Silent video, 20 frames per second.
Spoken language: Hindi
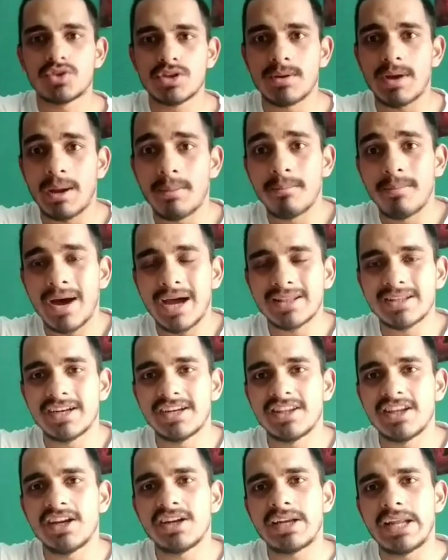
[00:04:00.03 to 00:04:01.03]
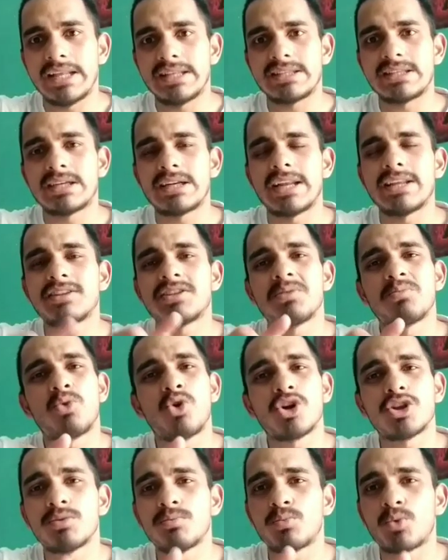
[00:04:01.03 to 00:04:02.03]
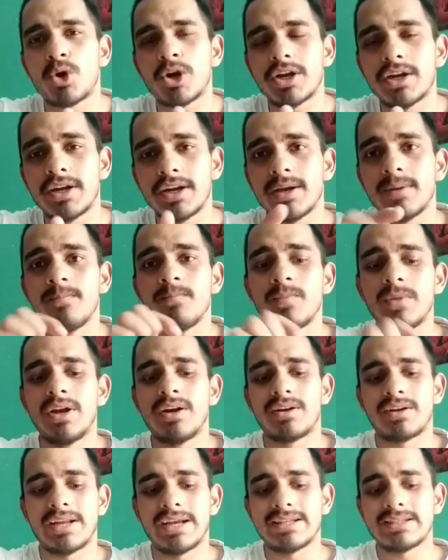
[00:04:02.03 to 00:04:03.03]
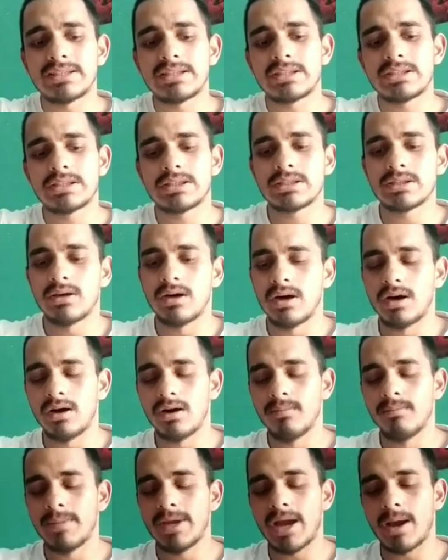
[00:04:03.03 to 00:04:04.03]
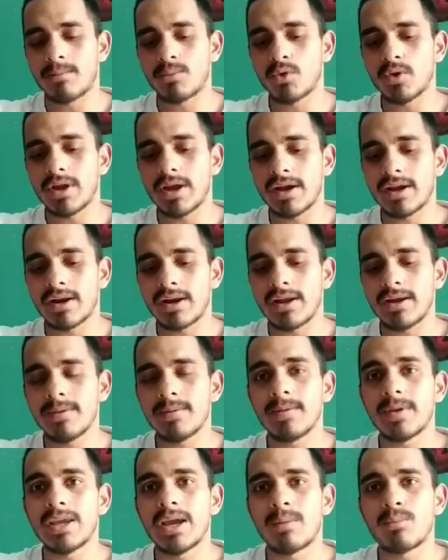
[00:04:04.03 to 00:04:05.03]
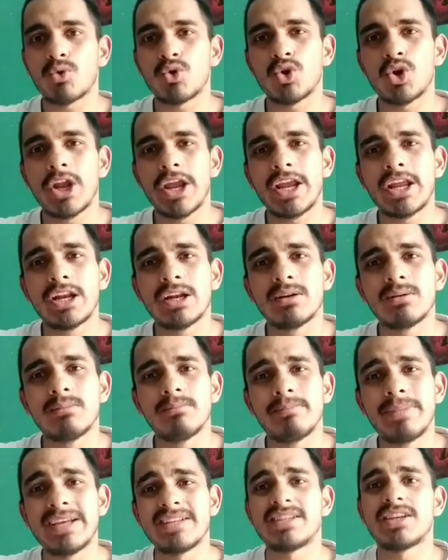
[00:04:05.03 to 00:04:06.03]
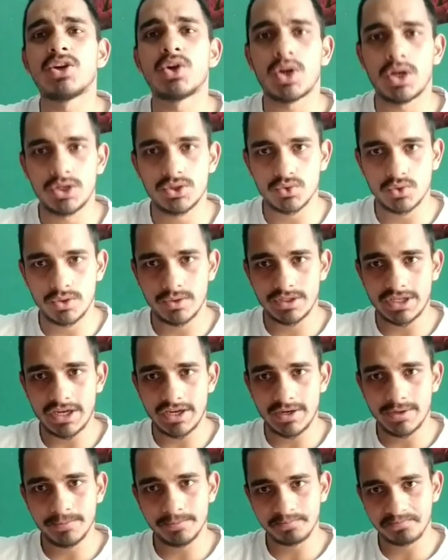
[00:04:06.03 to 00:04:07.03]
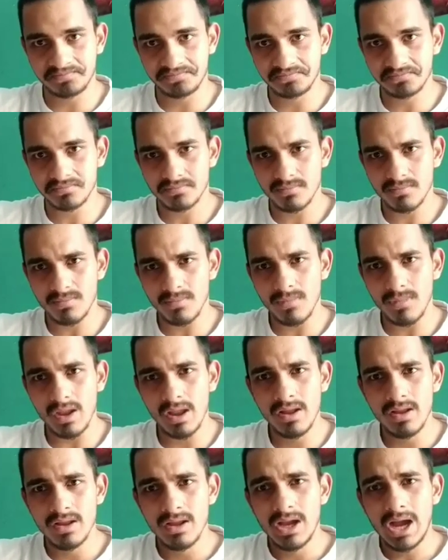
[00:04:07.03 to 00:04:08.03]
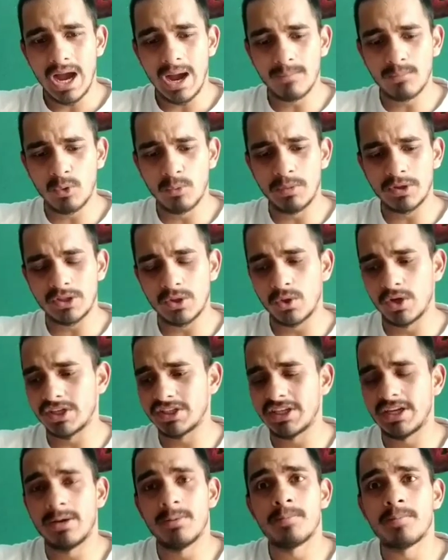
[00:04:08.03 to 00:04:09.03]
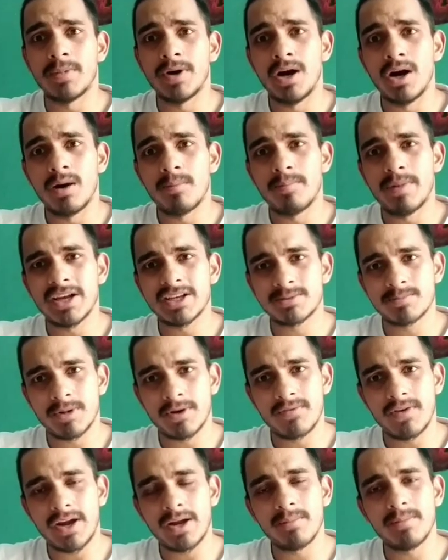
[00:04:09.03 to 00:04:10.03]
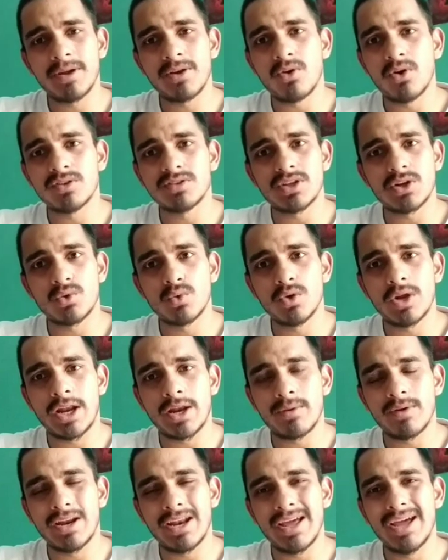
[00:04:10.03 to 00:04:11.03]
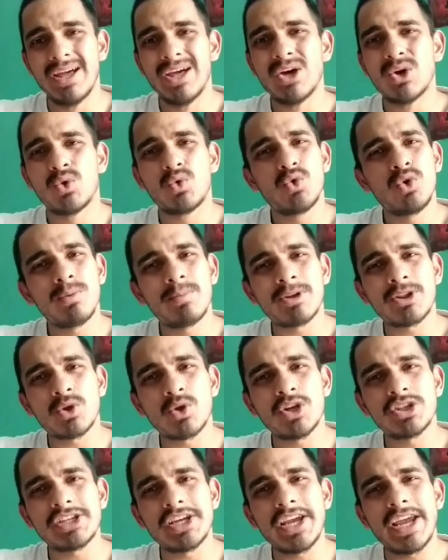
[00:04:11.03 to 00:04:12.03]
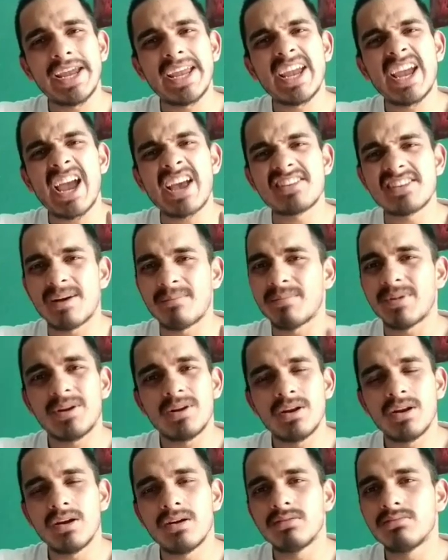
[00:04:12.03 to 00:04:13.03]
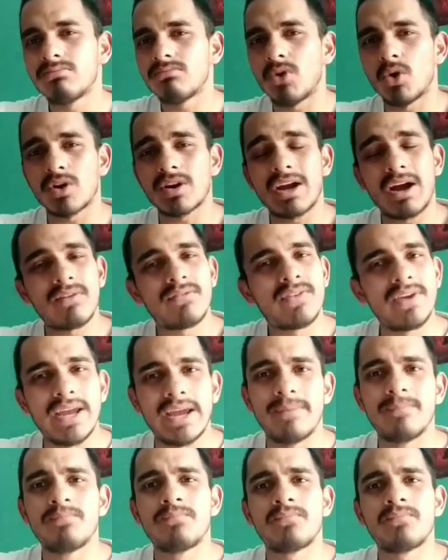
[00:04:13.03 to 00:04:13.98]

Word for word: उसके बाद हम बात करते हैं टेंस टेंस ये बहुत इंपॉर्टेंट है टेंस में आपको क्या करना है कि आपको एक बेसिक नॉलेज होनी चाहिए आपको पता होना चाहिए पास्ट परफेक्ट में कौन सा रूल आने वाला है रूल पता होना चाहिए कि एग्जाम्पल और काफ़ी है